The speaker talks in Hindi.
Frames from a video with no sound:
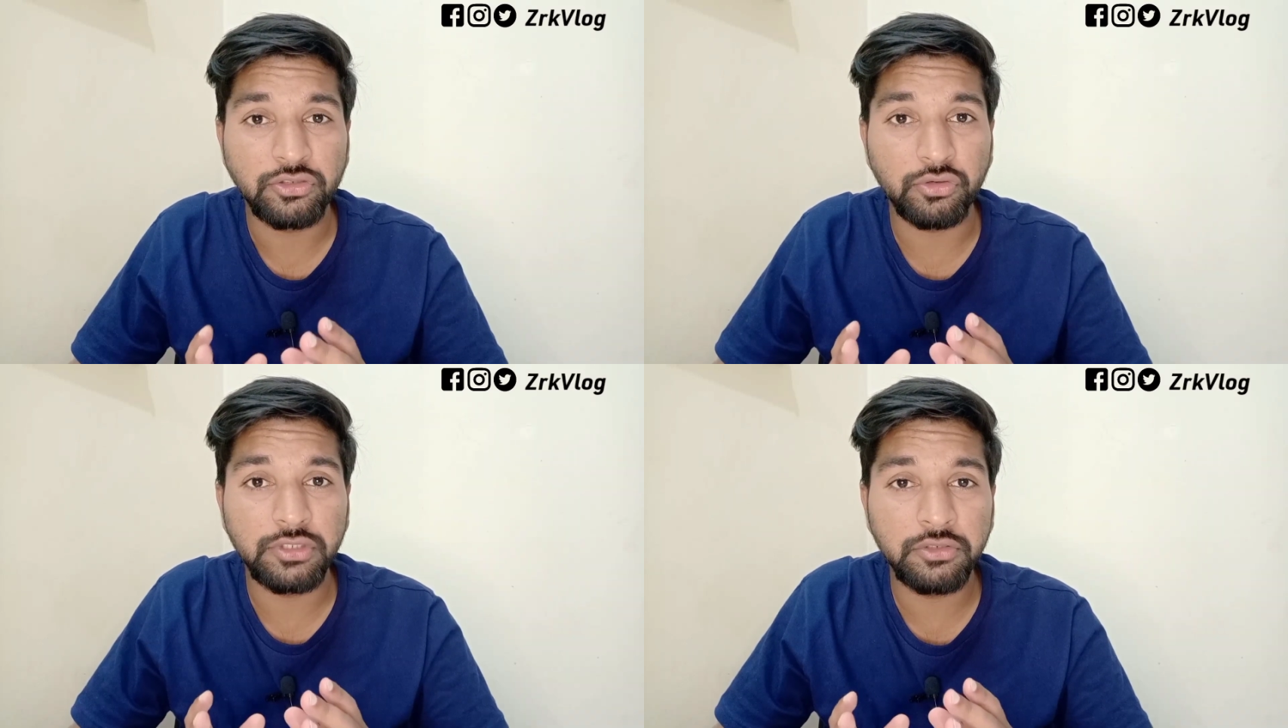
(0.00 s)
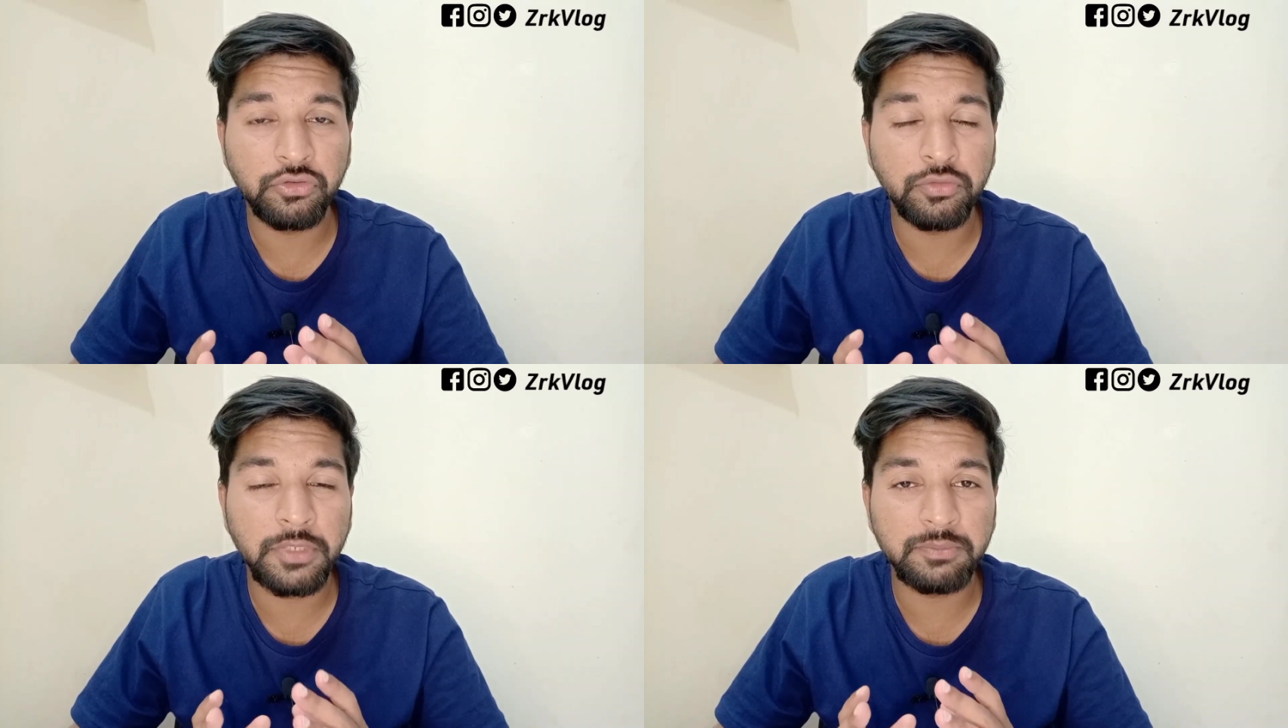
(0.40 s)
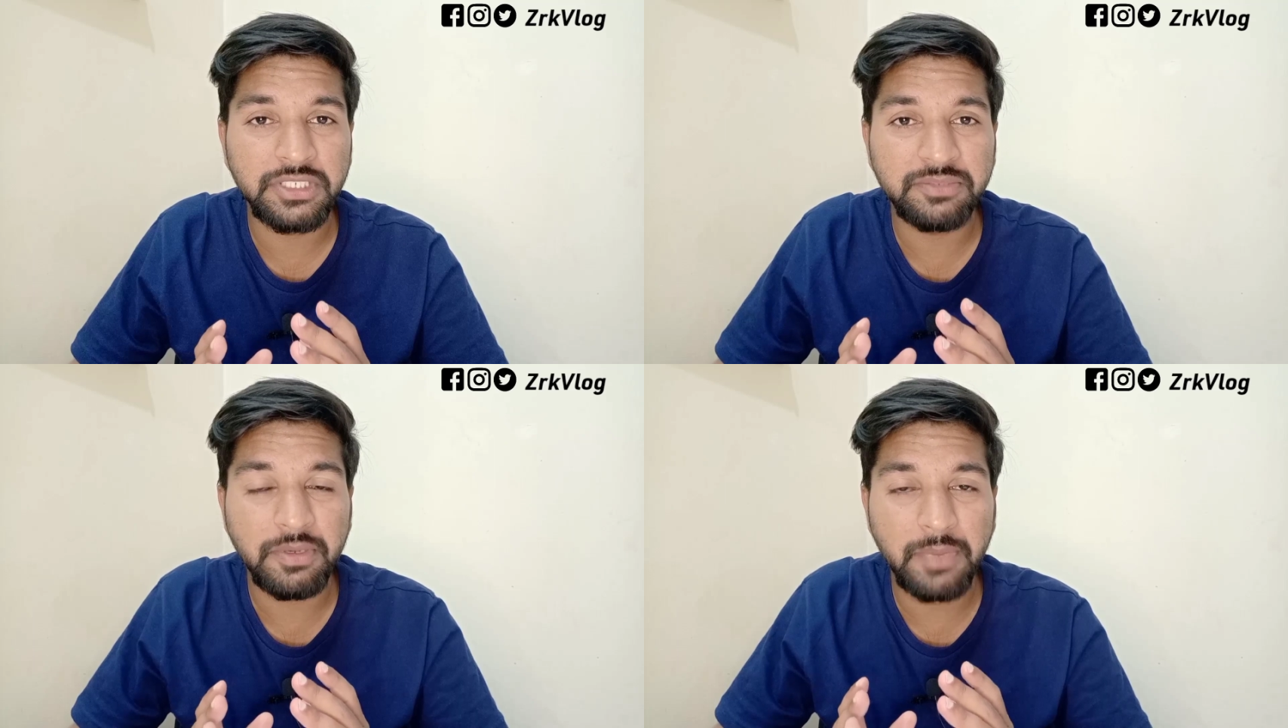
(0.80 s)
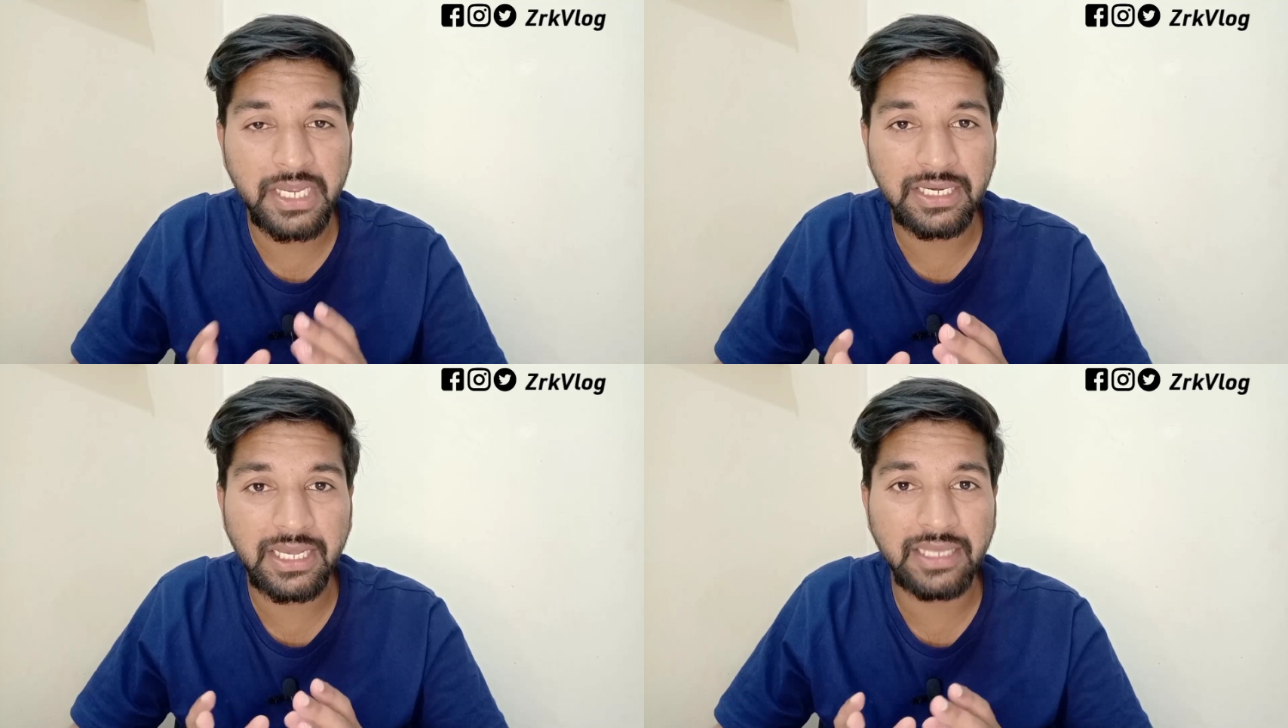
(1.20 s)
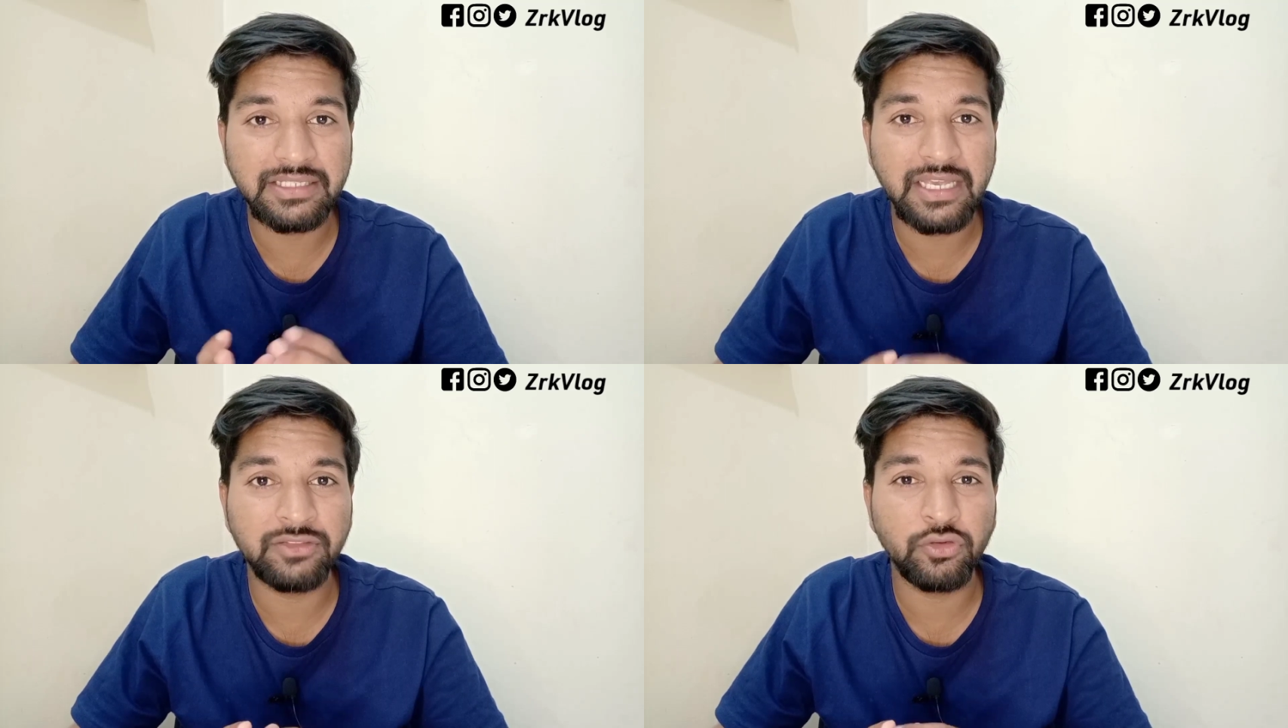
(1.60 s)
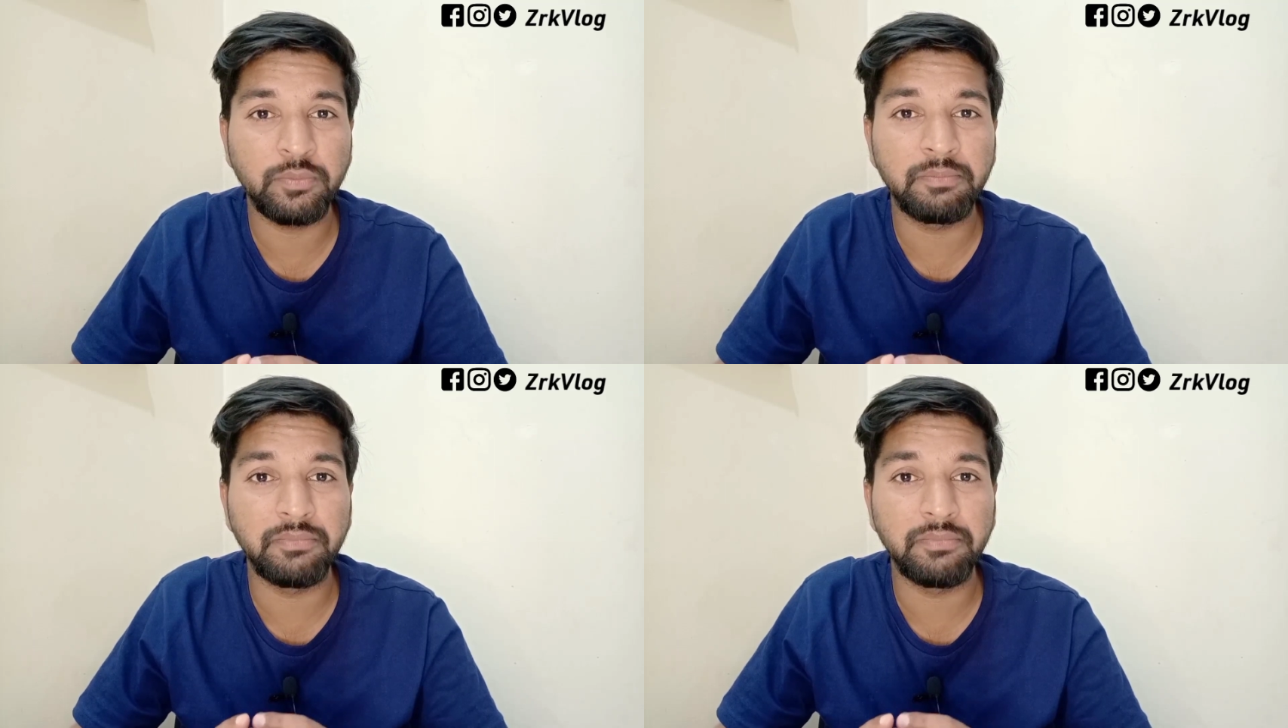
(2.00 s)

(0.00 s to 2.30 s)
सऊदी हुकूमत में इस पर बैन लगा दिया है तो